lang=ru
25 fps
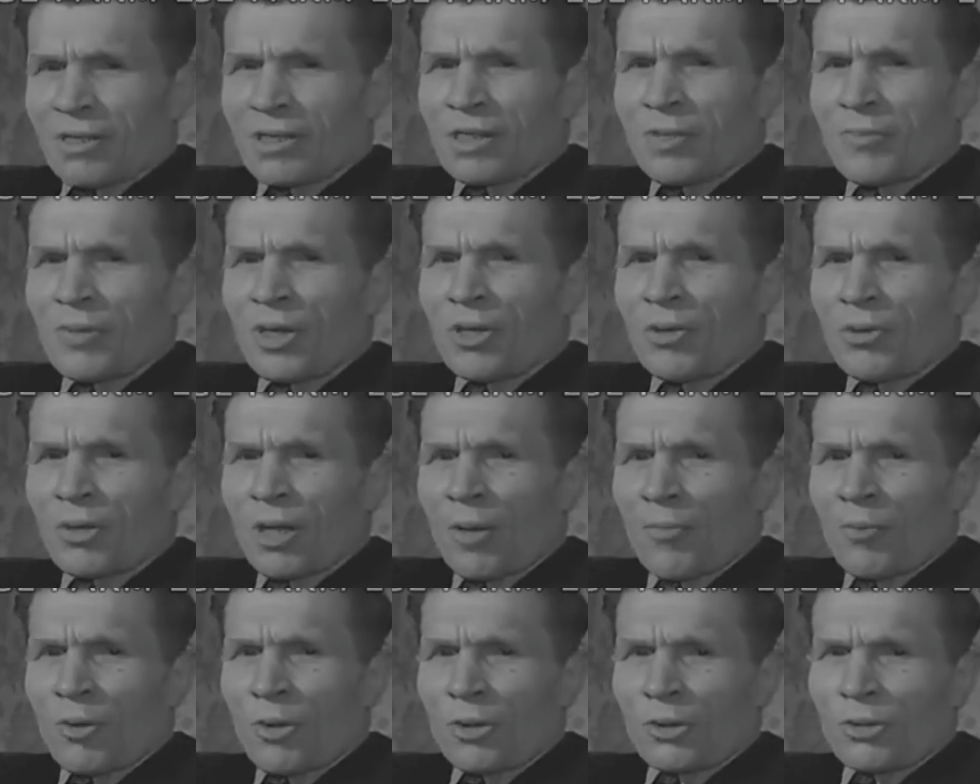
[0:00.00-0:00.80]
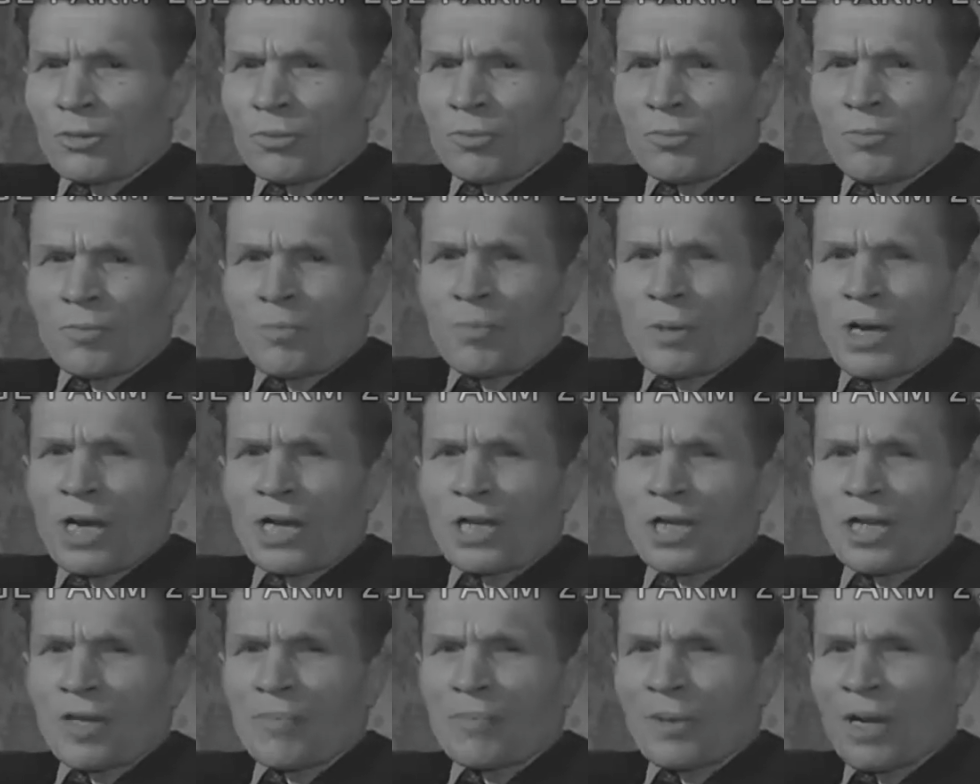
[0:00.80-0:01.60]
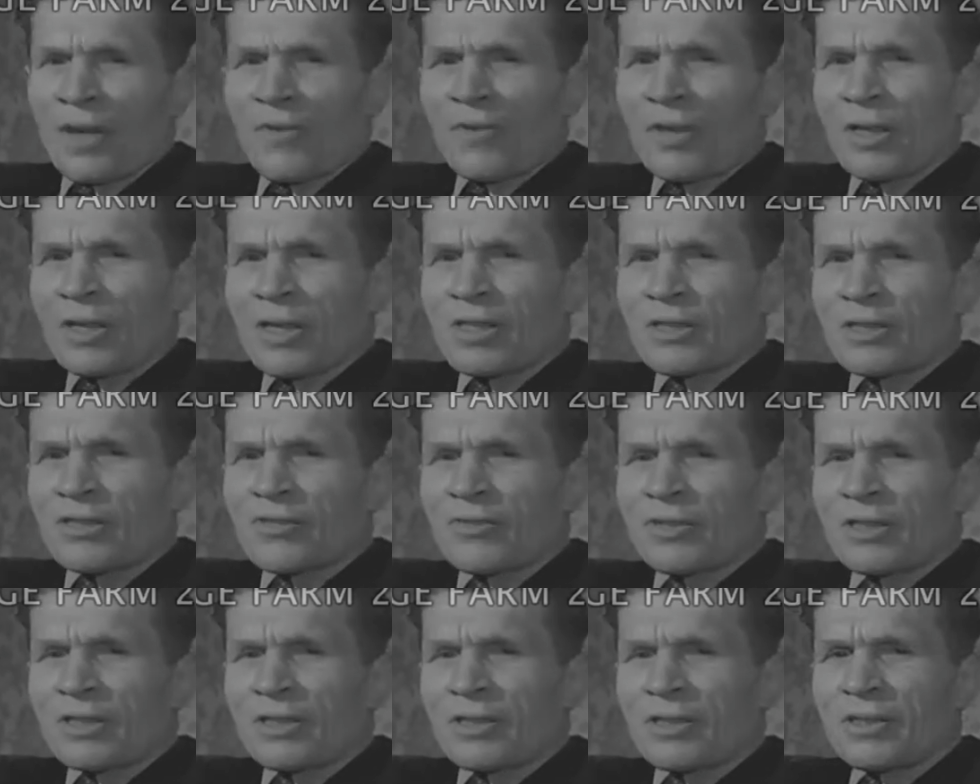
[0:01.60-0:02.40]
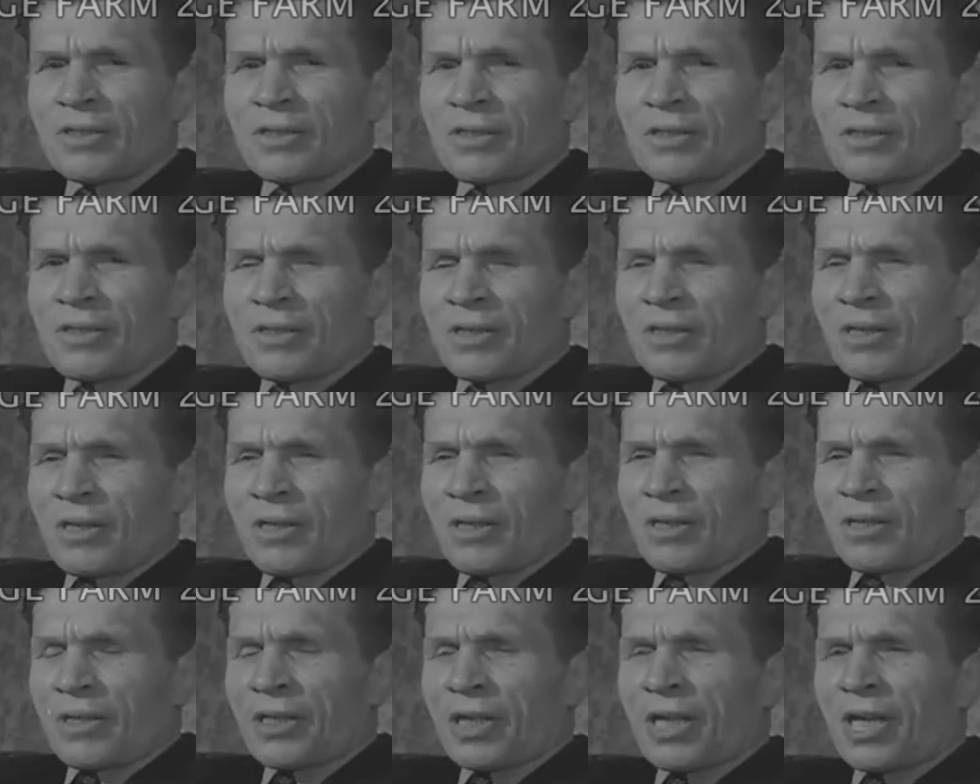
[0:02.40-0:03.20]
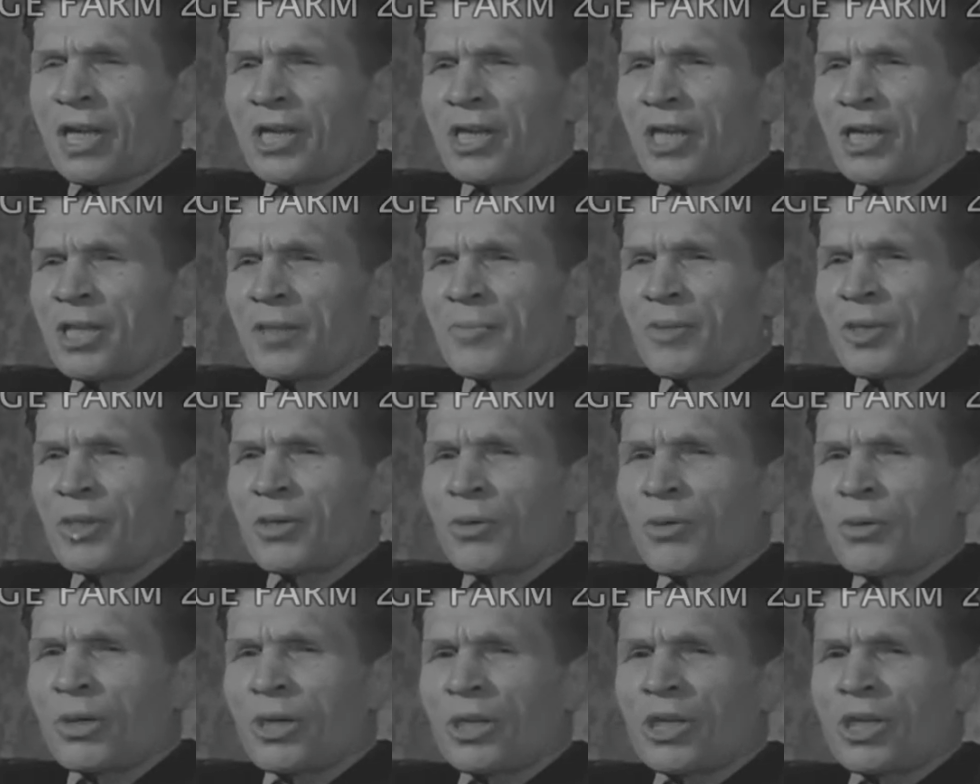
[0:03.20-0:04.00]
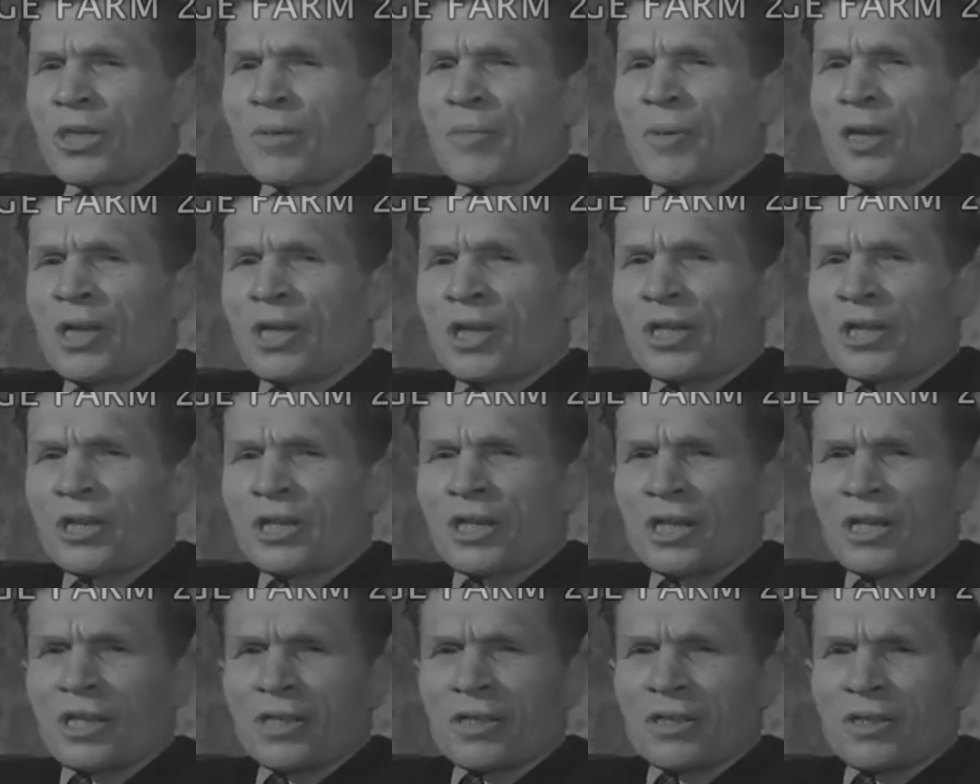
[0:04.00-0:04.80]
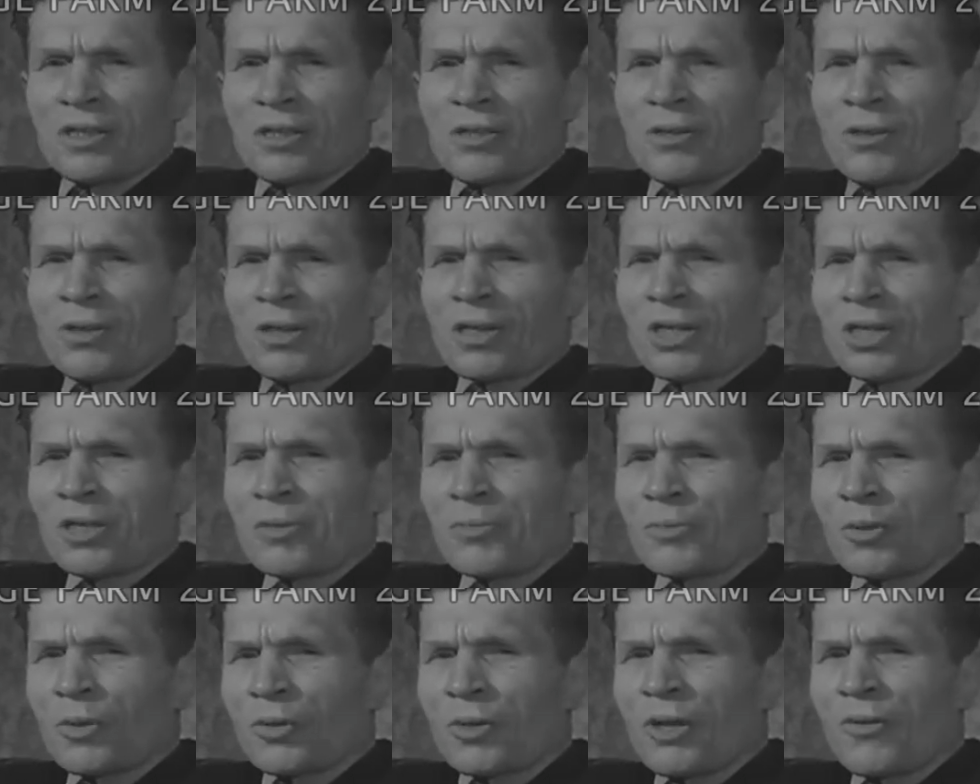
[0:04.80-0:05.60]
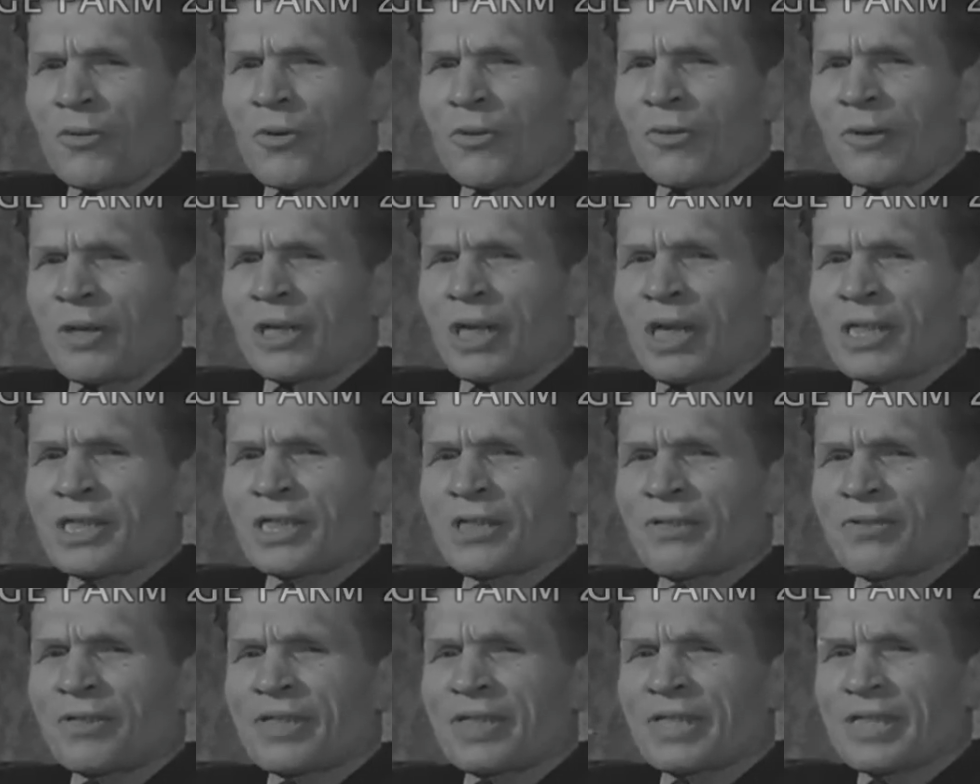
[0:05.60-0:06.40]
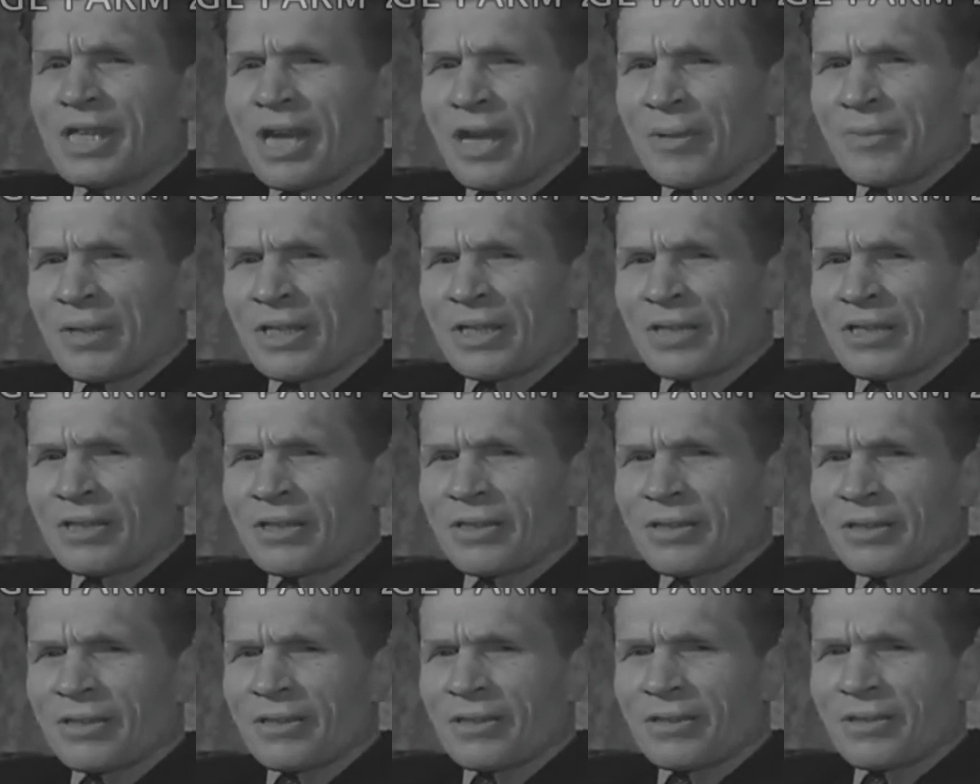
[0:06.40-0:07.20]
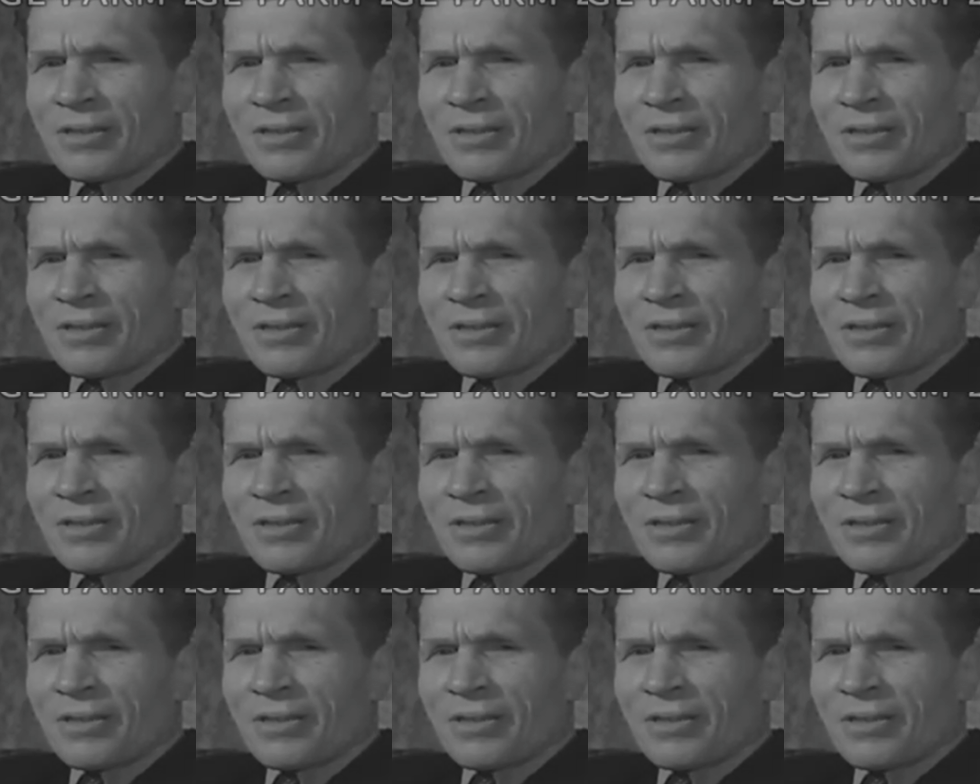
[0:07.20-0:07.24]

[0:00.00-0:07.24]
за мою работу партии и правительство наградило меня орденом Ленина, орденом Трудового Красного Знамени.